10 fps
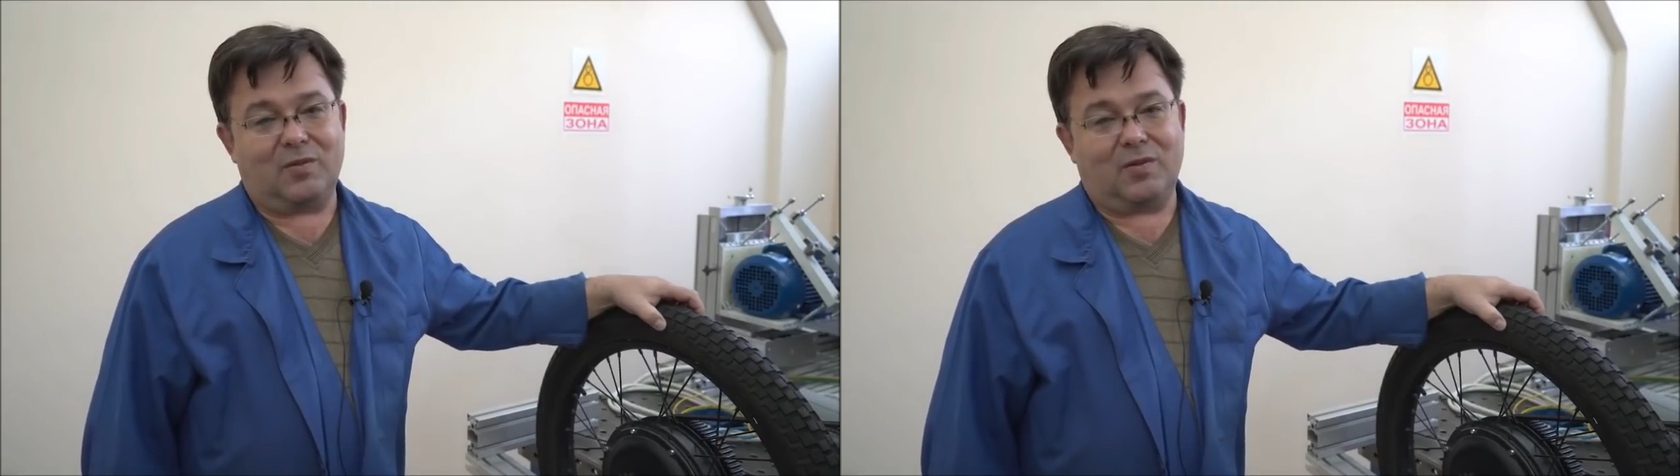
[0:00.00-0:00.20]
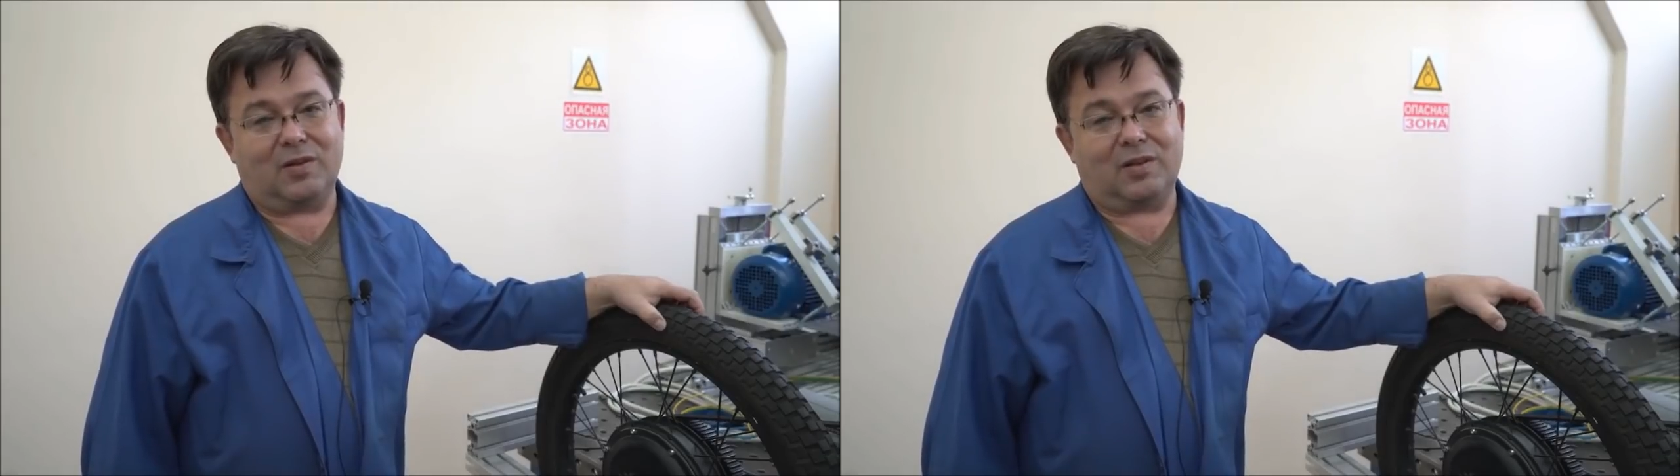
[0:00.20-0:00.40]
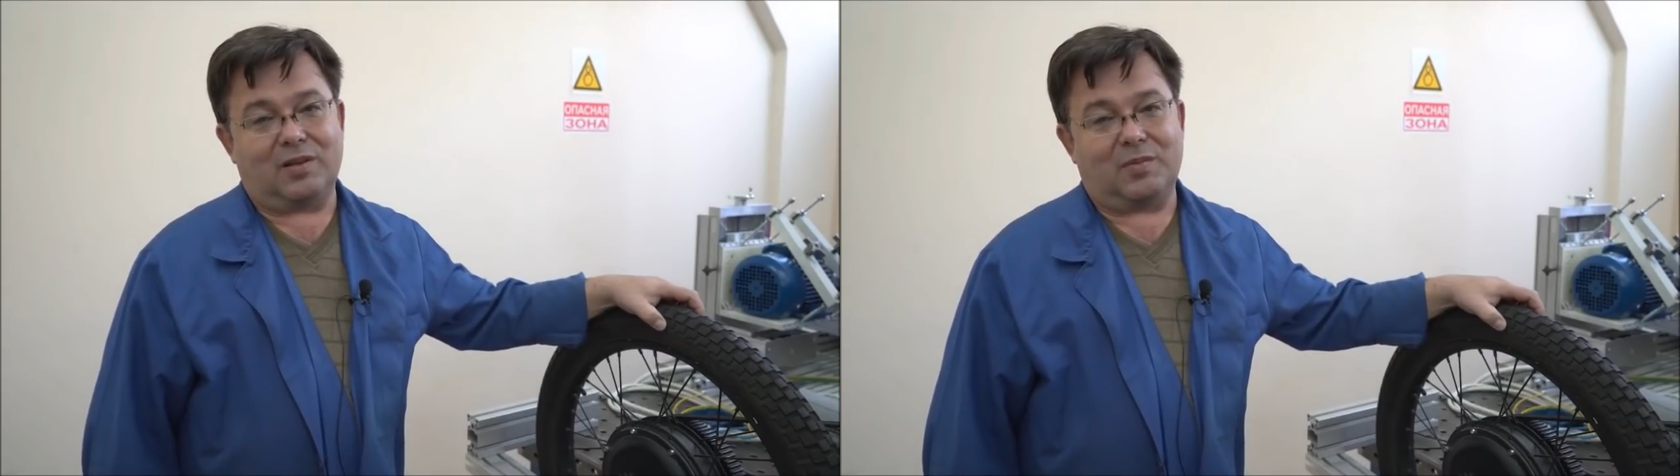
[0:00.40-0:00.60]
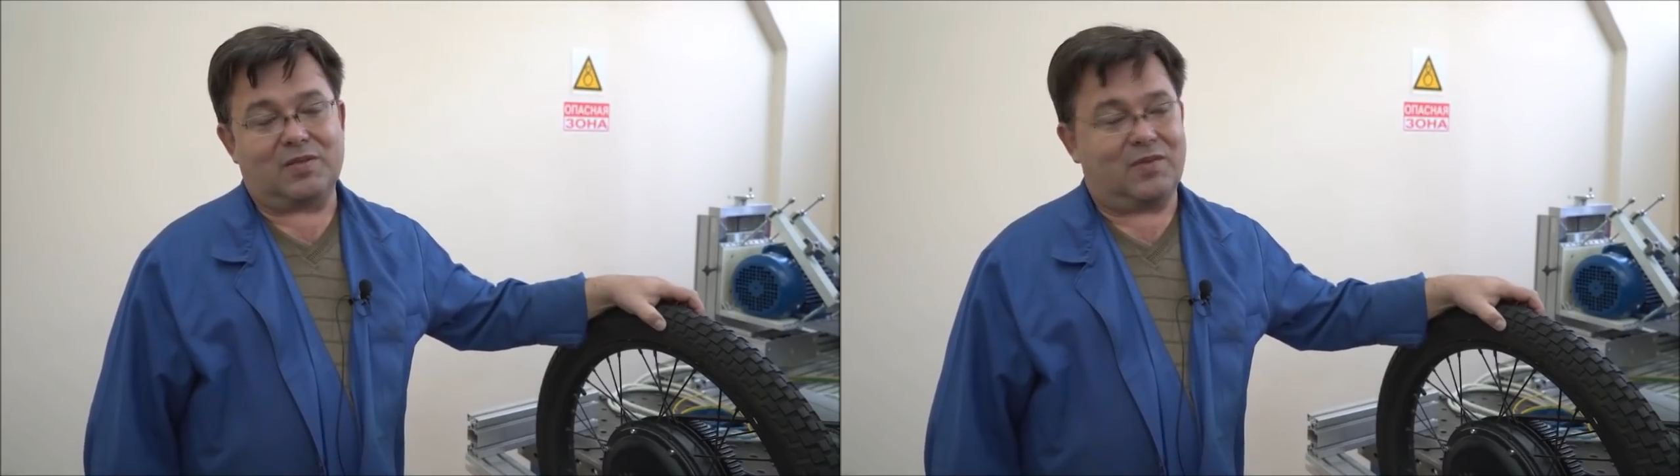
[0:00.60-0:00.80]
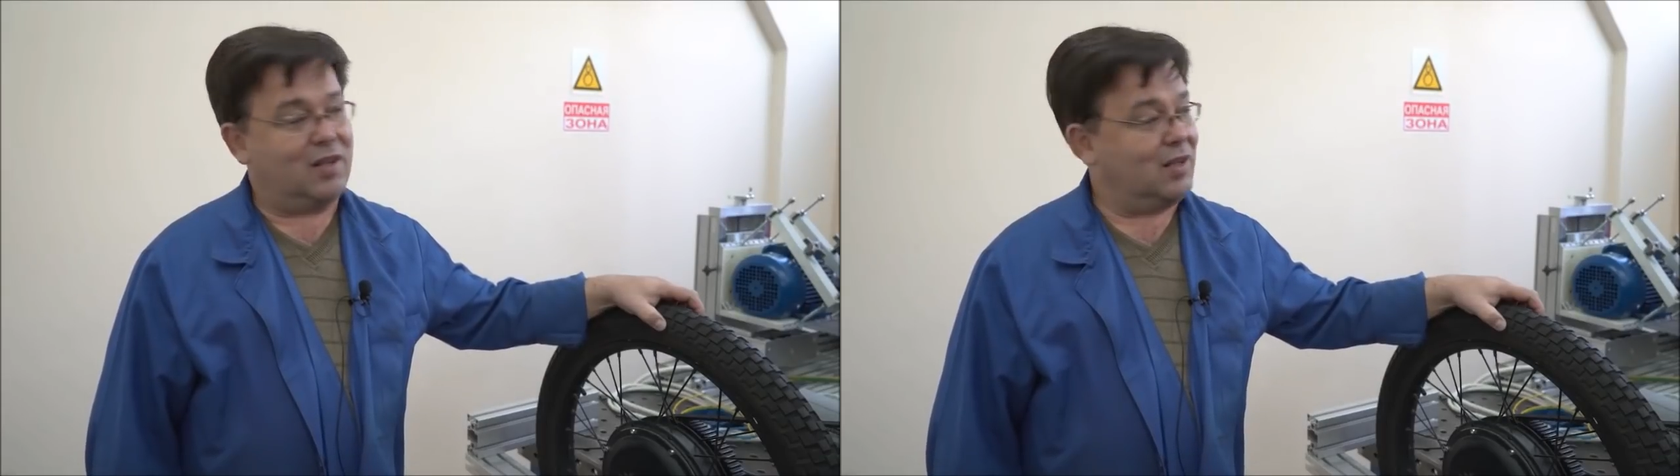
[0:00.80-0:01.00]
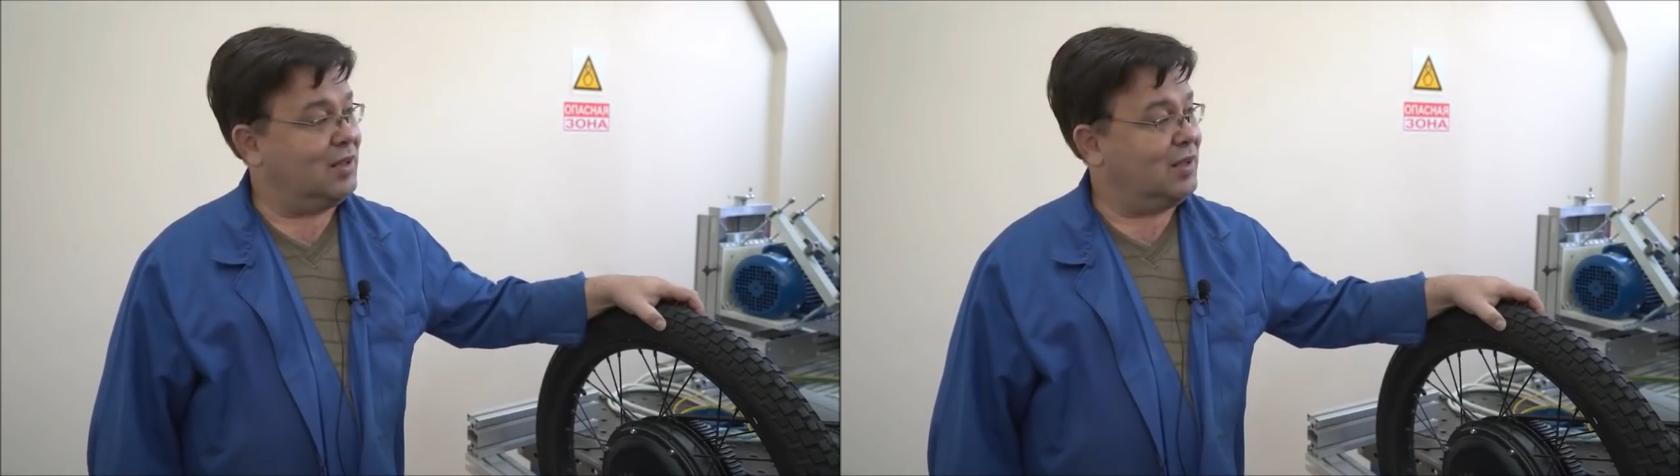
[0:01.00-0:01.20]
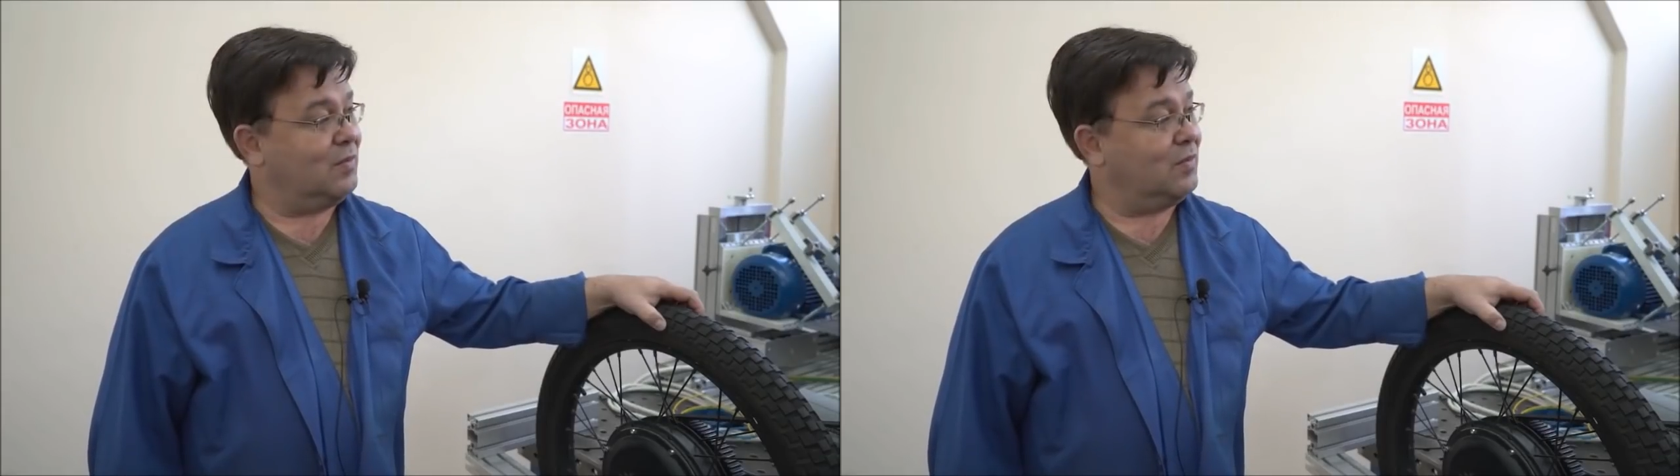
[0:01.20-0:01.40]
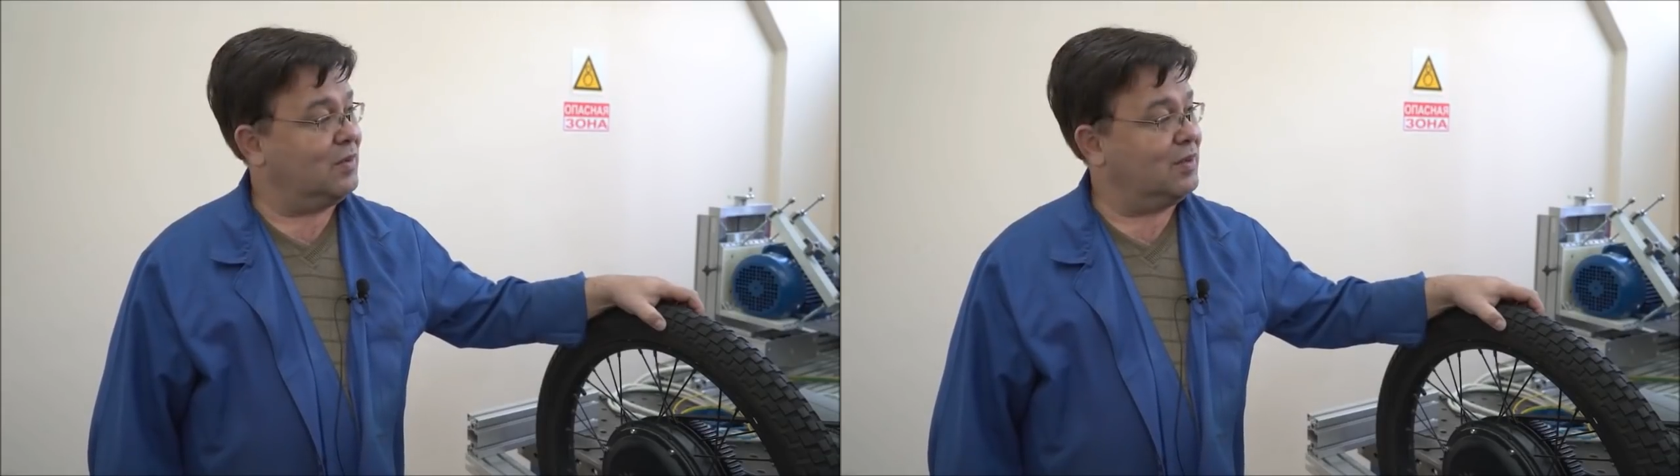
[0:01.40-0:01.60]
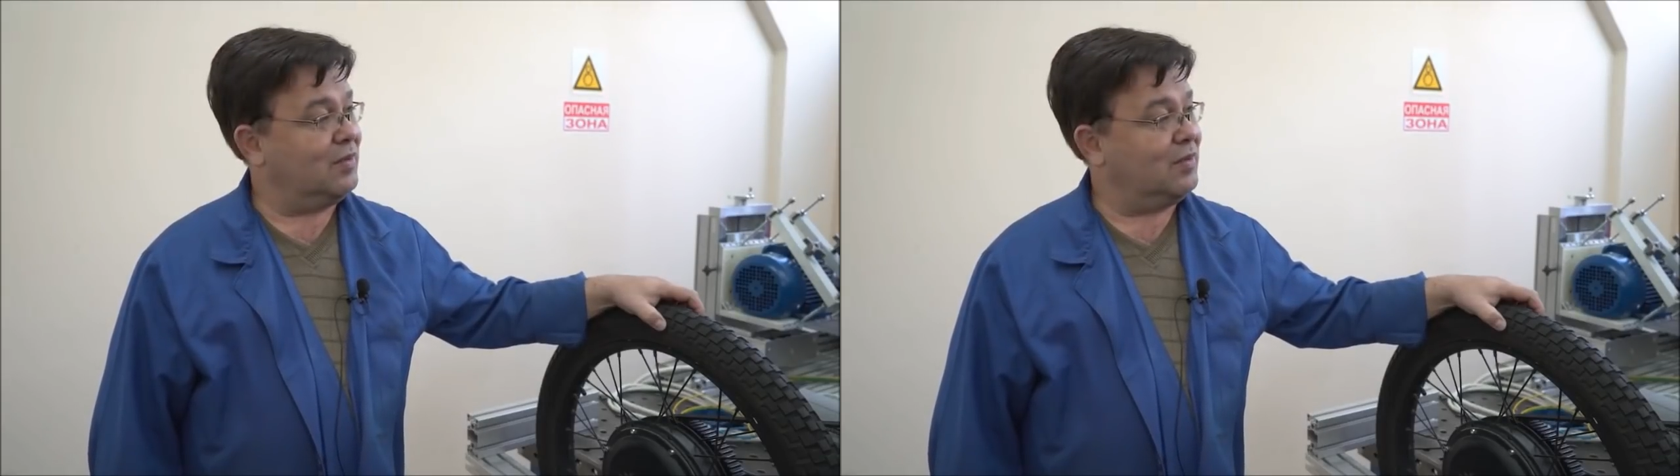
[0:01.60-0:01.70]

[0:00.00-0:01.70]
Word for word: его не позволяла нам